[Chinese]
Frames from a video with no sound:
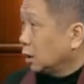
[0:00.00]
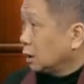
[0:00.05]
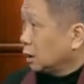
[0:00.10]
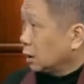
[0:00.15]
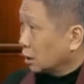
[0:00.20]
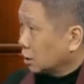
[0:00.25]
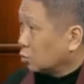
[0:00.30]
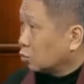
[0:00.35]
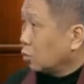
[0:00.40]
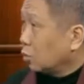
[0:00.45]
你
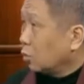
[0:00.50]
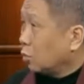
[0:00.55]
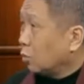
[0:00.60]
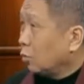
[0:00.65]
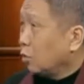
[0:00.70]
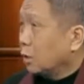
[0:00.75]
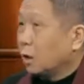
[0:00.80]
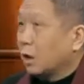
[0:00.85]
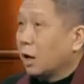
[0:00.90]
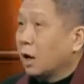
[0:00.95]
能多
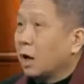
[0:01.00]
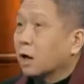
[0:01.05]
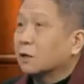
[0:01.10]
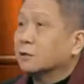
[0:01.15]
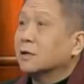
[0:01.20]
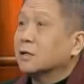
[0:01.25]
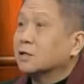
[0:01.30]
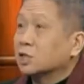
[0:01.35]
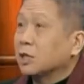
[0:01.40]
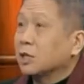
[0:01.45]
活二
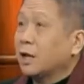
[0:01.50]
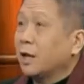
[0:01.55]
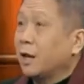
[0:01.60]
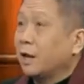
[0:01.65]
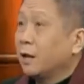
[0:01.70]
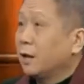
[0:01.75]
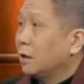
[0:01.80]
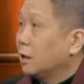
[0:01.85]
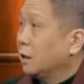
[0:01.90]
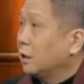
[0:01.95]
三十
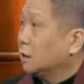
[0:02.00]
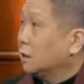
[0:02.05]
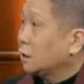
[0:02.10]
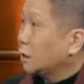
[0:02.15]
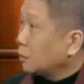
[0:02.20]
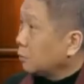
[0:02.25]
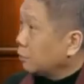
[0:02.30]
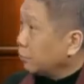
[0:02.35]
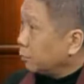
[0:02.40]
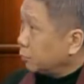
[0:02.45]
天，
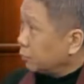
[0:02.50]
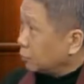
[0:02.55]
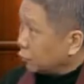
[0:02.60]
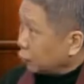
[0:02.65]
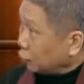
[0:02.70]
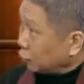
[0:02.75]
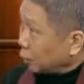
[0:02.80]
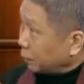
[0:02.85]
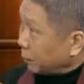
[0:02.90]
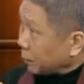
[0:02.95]
但是
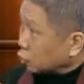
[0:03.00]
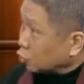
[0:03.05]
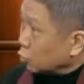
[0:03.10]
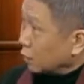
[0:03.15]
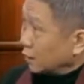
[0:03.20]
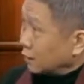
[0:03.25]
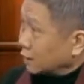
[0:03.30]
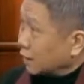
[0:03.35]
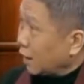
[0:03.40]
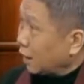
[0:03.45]
如果把
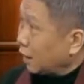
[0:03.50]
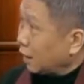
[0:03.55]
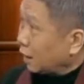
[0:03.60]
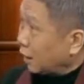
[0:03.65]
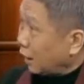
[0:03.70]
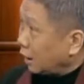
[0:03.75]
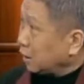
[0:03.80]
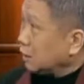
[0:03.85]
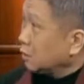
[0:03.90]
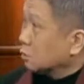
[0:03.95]
水掐了，
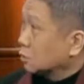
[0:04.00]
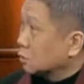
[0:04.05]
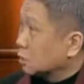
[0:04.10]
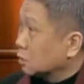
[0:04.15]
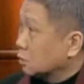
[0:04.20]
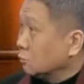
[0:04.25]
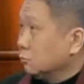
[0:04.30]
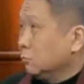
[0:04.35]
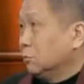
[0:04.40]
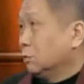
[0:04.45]
给你有
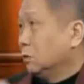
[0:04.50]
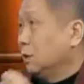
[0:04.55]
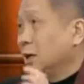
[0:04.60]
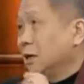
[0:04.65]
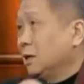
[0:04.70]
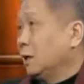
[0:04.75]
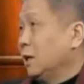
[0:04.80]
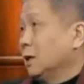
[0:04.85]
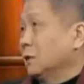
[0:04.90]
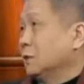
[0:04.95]
食物，那
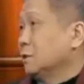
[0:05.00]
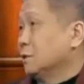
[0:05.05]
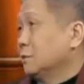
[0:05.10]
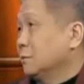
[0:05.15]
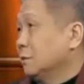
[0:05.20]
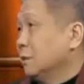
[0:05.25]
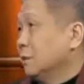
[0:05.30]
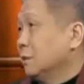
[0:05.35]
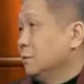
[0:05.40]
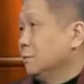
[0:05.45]
你也是
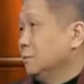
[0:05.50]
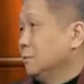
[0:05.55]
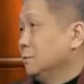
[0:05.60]
死。